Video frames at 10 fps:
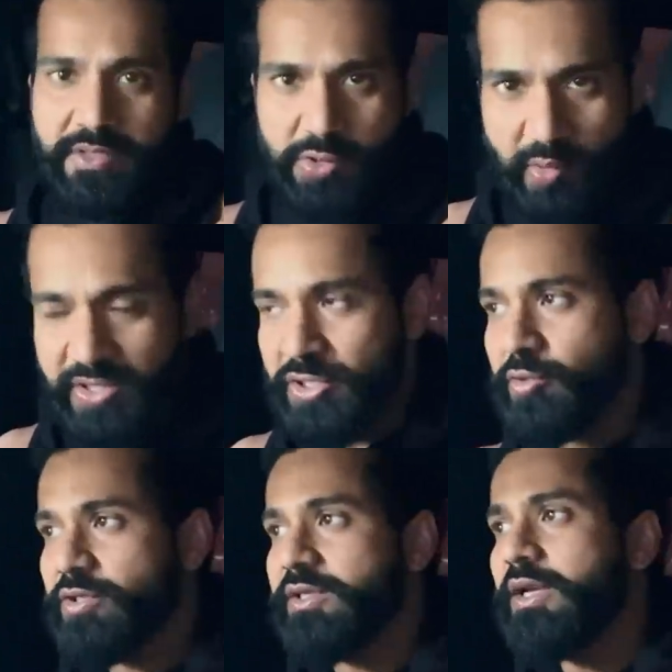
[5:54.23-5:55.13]
शुगर जीरो
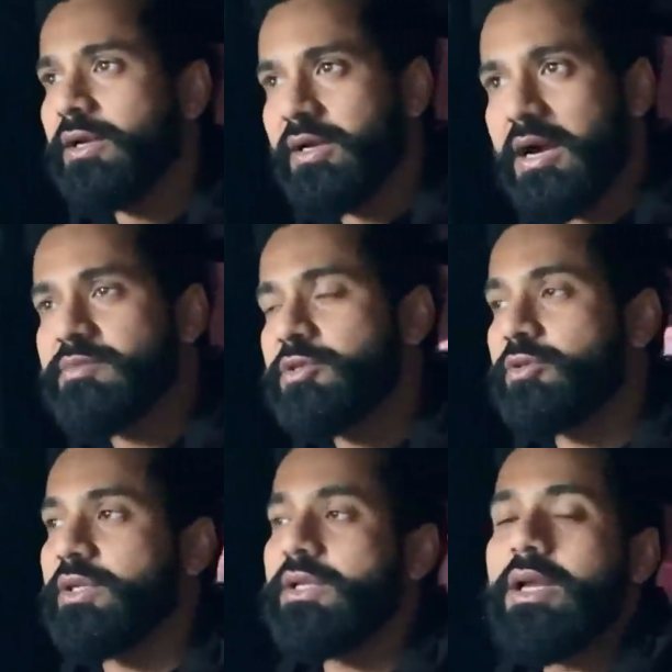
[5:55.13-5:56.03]
हो जाता है काप जीरो हो
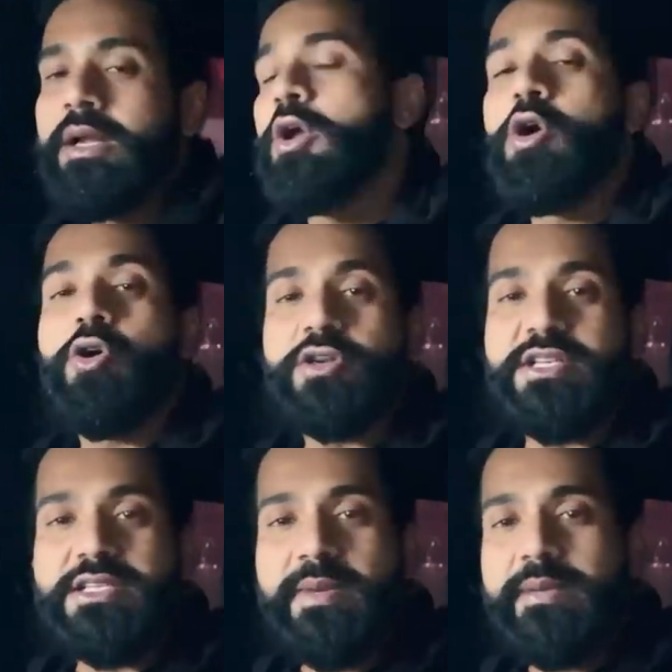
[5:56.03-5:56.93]
जाता है और
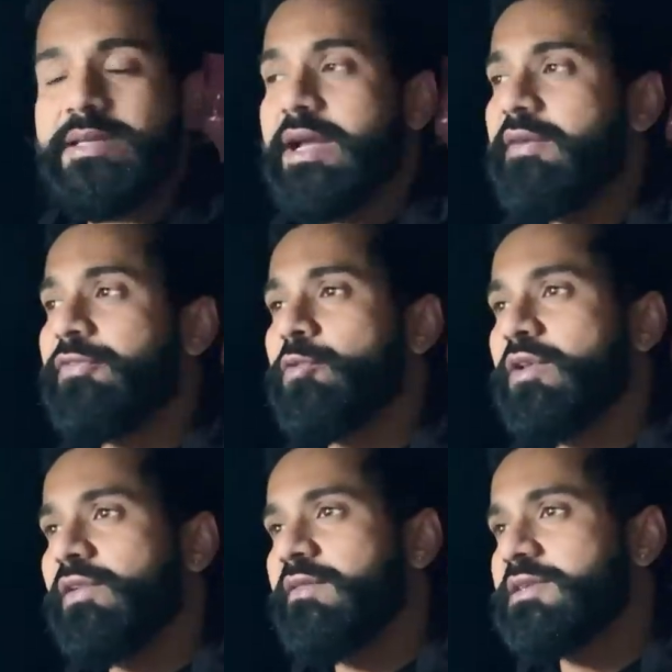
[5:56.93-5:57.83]
जैसे मैंने बताया फ्रूटी
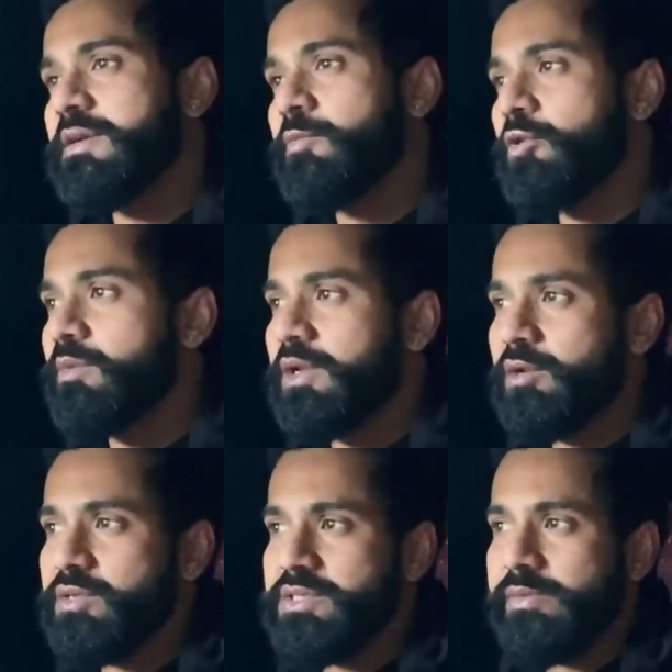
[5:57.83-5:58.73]
फ्लेवर्स आप कोई भी ले
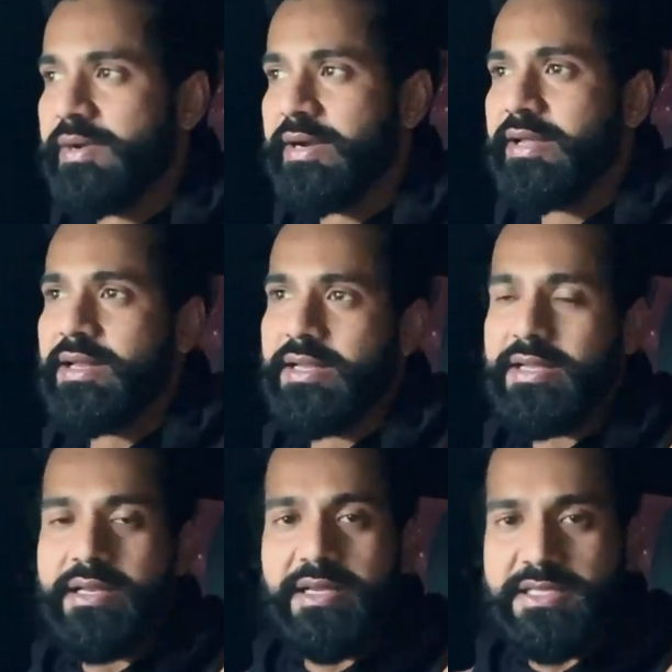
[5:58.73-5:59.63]
लो किसी ब्रांड के
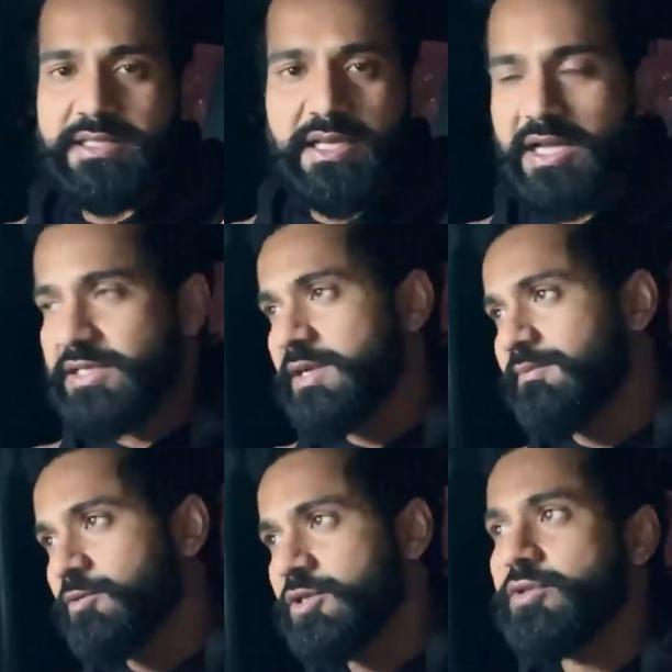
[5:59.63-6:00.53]
लेकिन इससे अच्छा
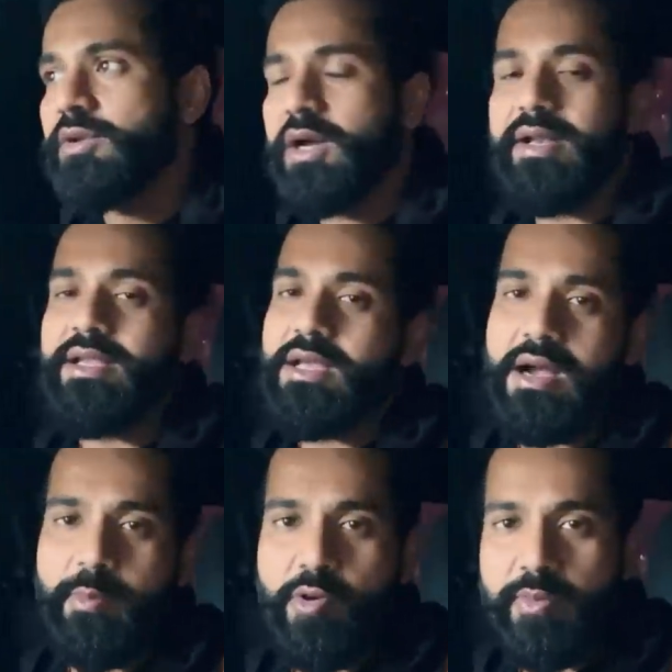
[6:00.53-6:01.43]
मुझे तो लगा नहीं है
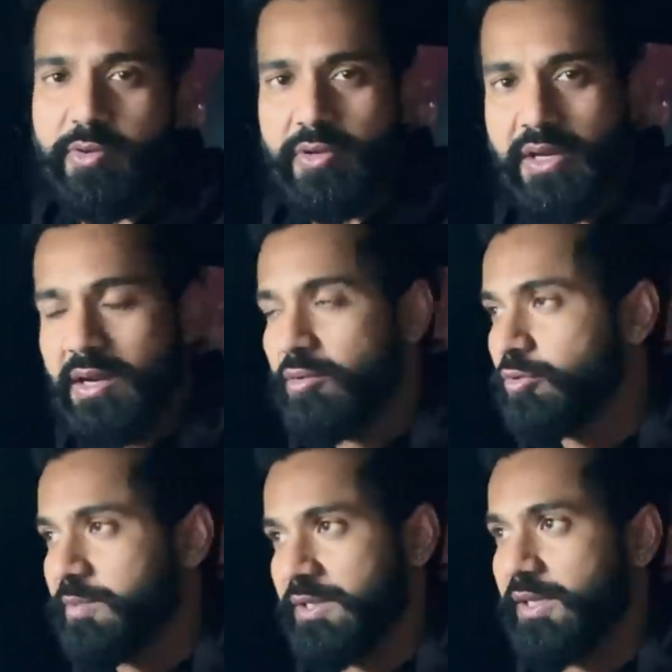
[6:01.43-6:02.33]
आपको कभी कोई लगा हो
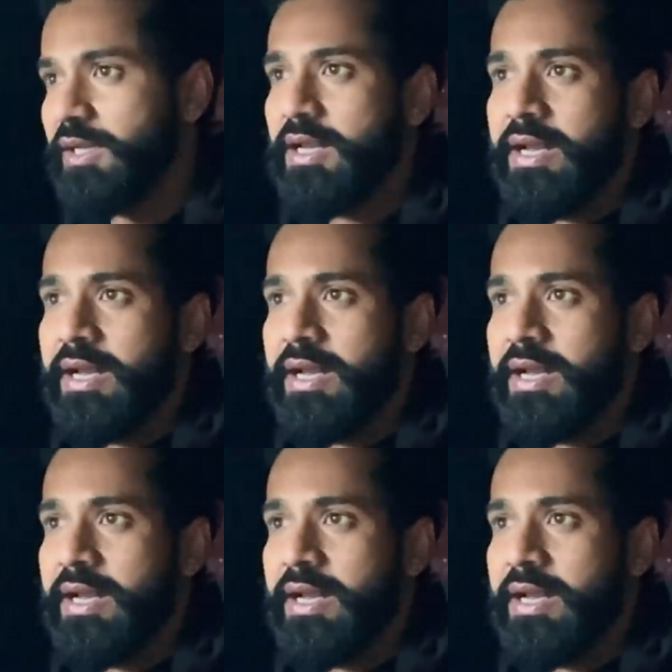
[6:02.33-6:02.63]
तो पता नहीं